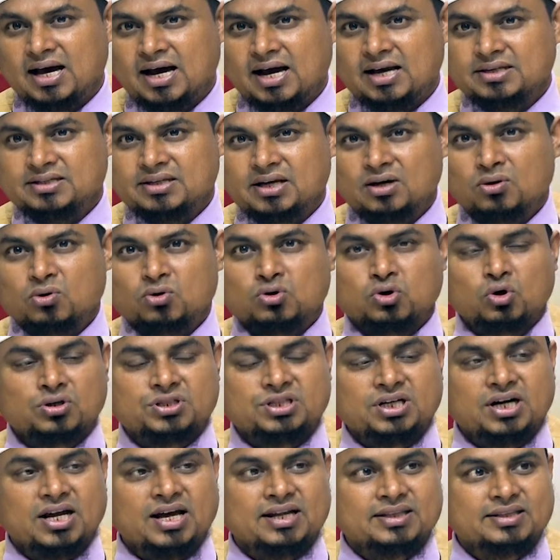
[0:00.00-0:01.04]
आजकल कुछ लोग
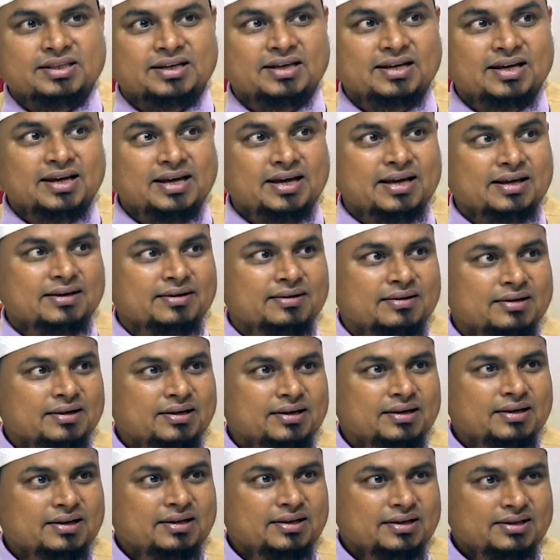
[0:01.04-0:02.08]
चिढ़ाते हैं
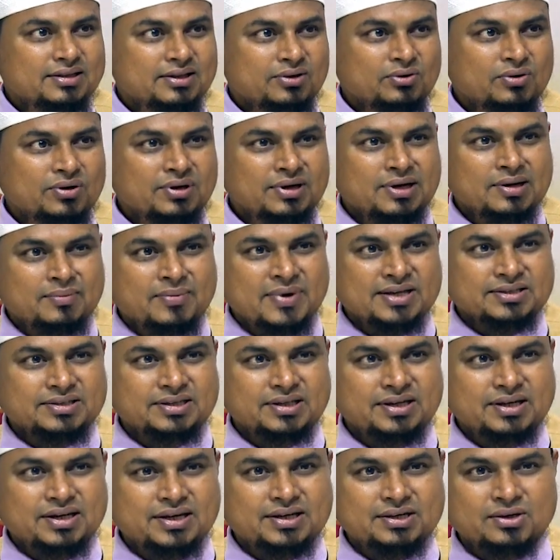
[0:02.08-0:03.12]
देखो ये
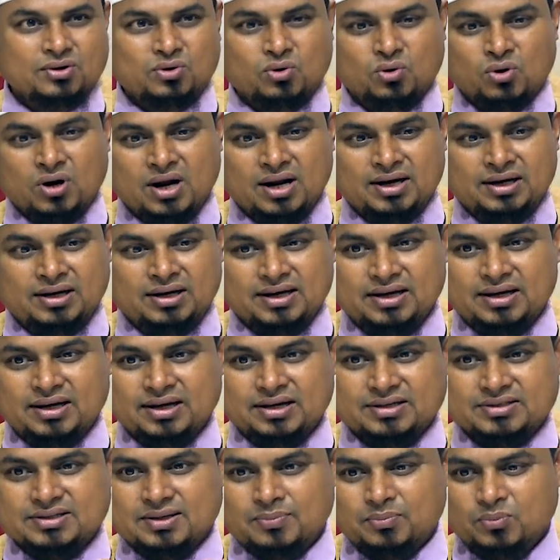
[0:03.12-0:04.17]
नमाजी है ये कुरानी है
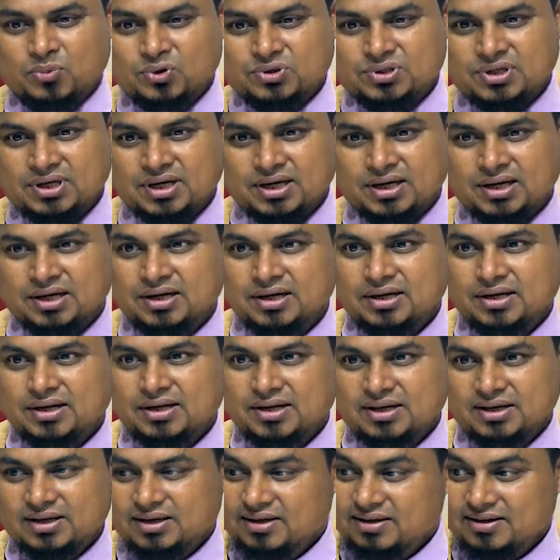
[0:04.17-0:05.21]
सब कुछ है
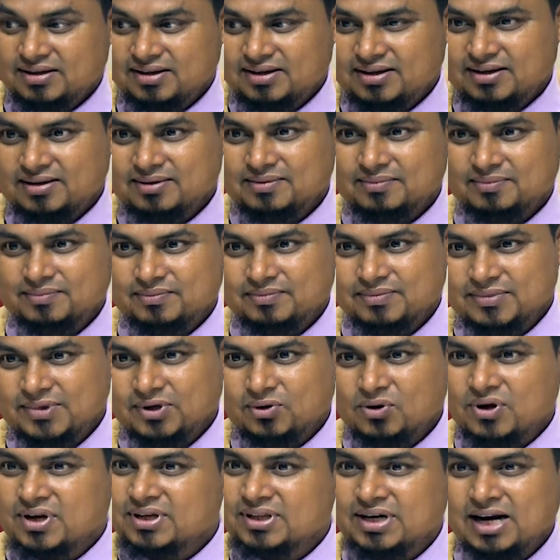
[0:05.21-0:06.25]
आ, हाँ,
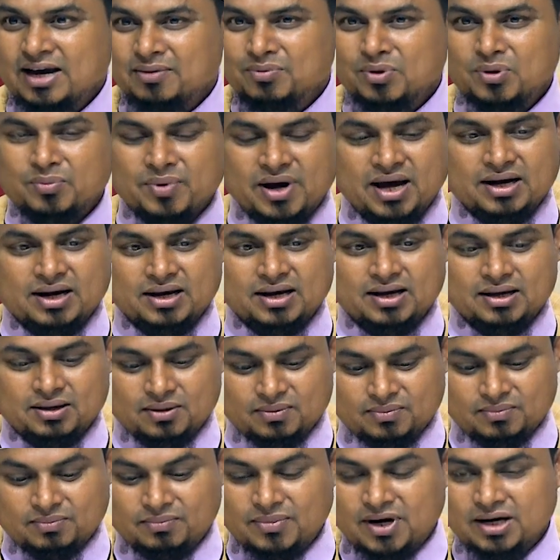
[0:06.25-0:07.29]
देखो कितना बीमार है
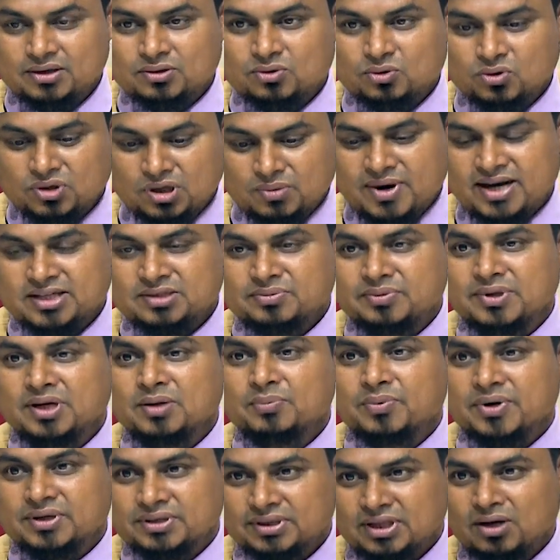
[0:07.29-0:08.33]
मैं तो नमाज भी
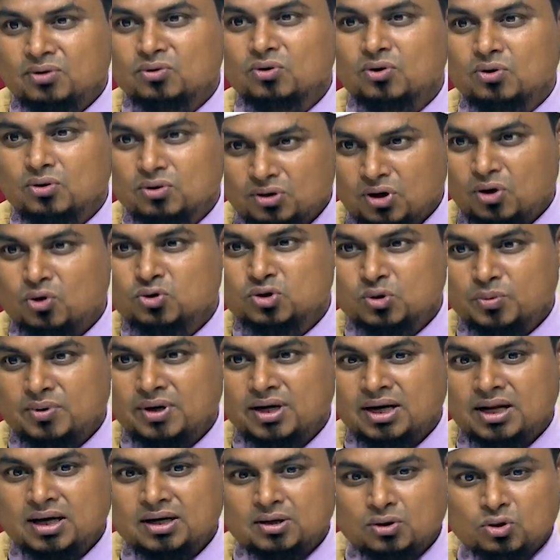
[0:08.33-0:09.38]
नहीं पढ़ता हूँ
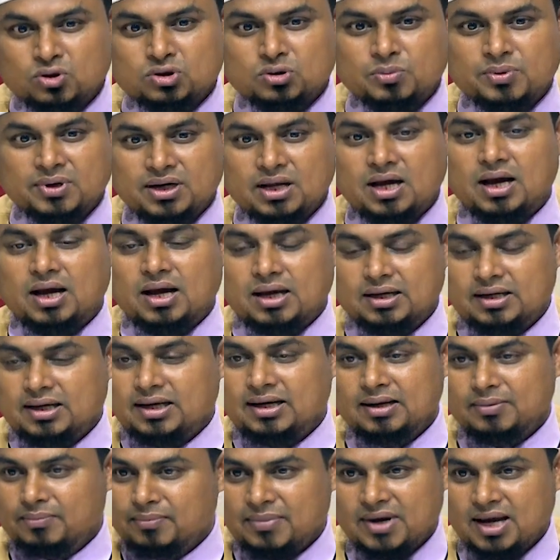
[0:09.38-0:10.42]
नौजुबिल्ला नौजुबिल्ला
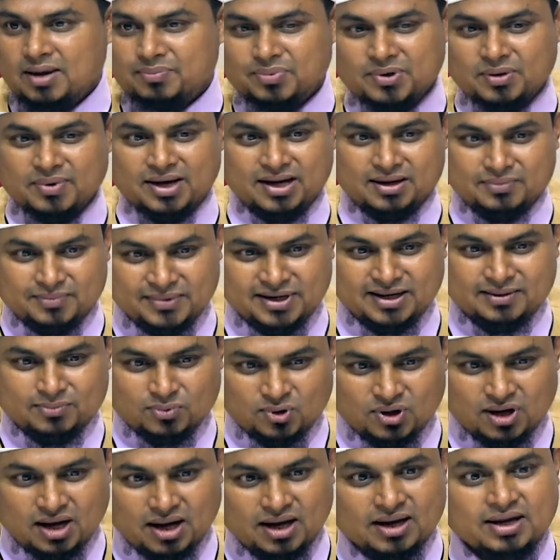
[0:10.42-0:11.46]
यानी मैं अपने बारे में नहीं
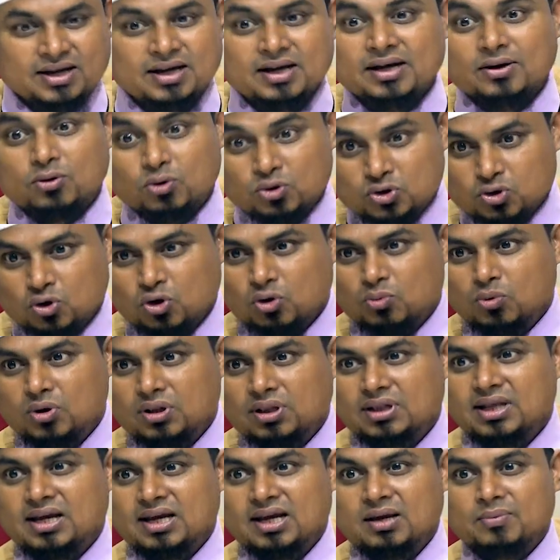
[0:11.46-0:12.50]
बोला कुछ लोग
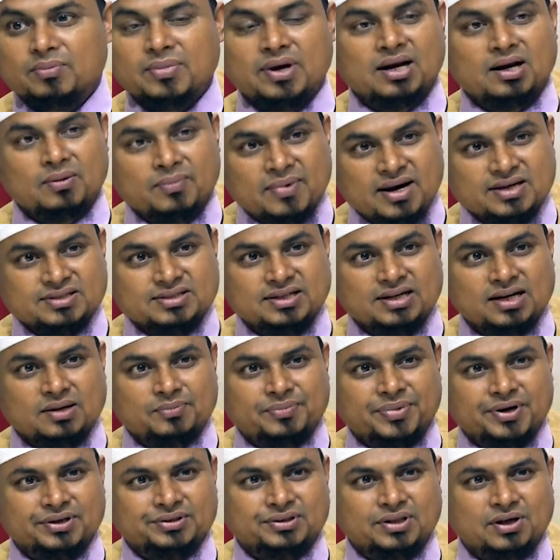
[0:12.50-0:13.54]
बोलते हैं कि मैं नमाज ही नहीं
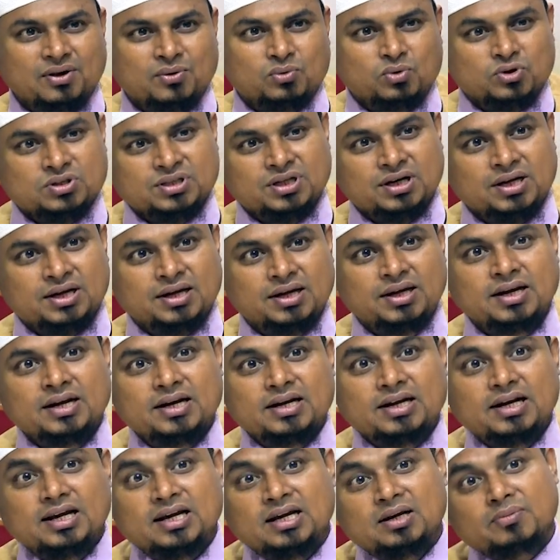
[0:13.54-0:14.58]
पढ़ता हूँ कुछ नहीं
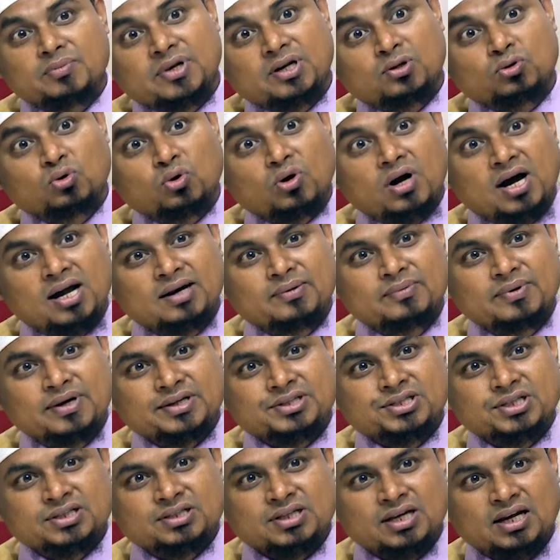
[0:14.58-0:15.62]
लेकिन मेरी दुकान भी
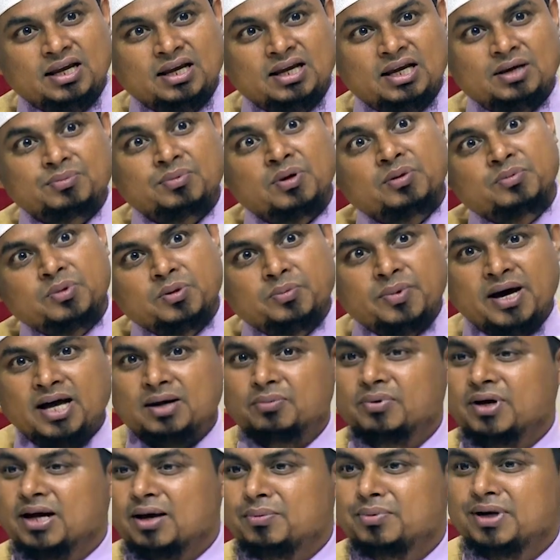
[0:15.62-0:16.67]
अच्छी चल रही है मैं बीमार
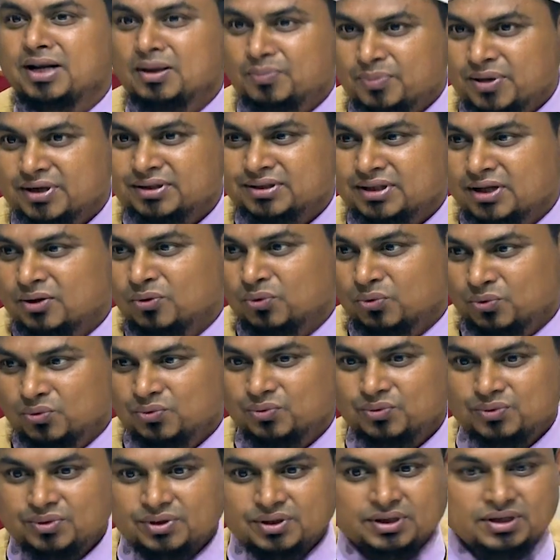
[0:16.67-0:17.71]
भी कभी नहीं पढ़ता हूँ
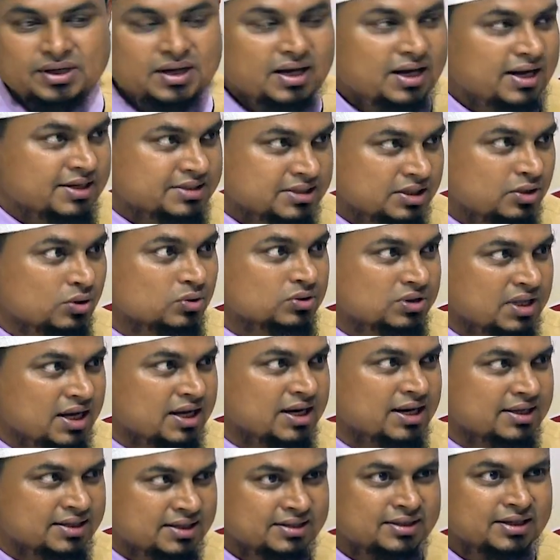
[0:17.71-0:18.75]
ऐसे लोग
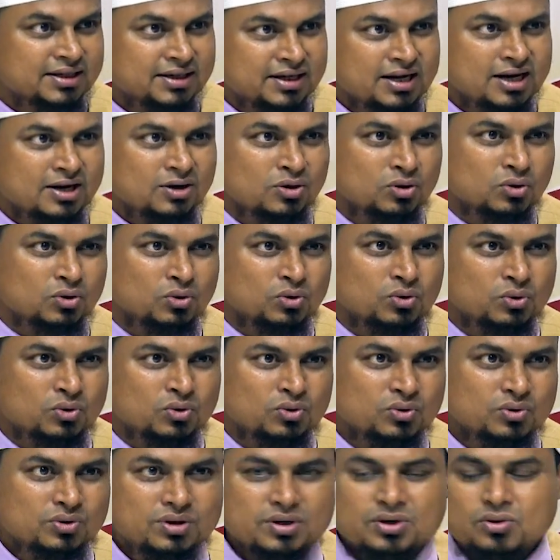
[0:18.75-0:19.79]
ताना देते हैं नेक लोगों को
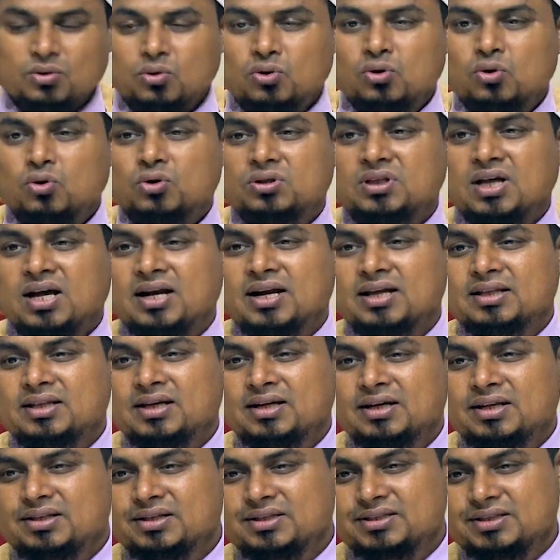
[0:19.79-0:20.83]
उनको ताना
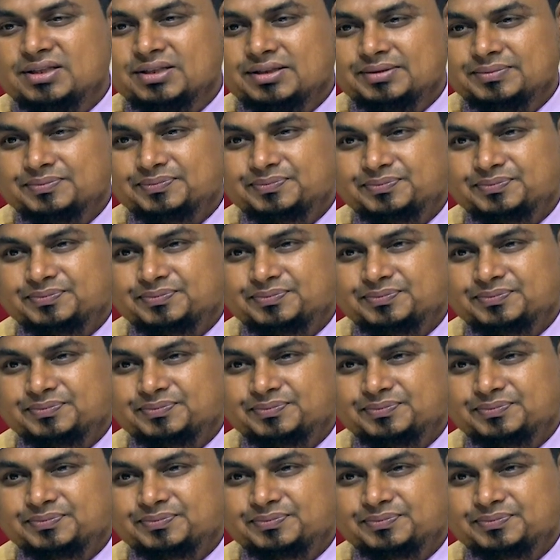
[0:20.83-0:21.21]
देने दीजिए